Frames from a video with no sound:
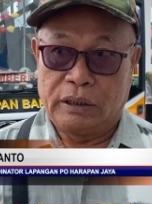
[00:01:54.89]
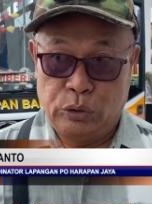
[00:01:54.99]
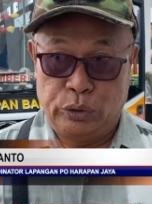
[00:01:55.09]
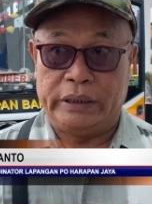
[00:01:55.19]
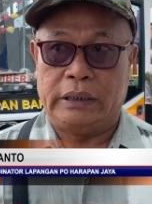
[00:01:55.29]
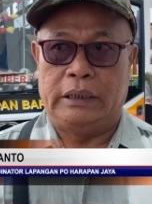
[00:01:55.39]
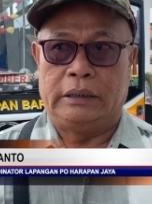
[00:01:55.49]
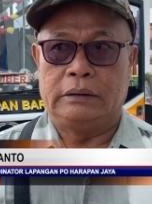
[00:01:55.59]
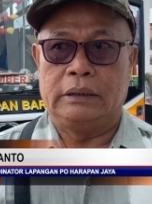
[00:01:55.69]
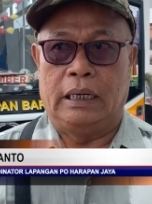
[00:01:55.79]
per unit
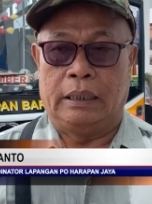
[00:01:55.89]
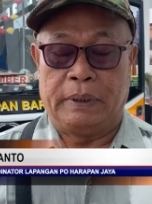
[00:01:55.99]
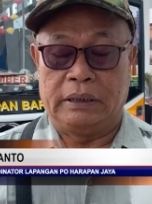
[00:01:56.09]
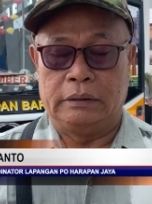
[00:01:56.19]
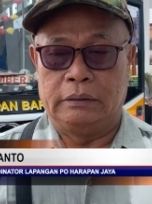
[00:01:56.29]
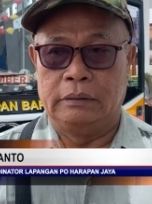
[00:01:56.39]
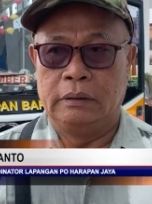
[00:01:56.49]
ini ya sekali begitu.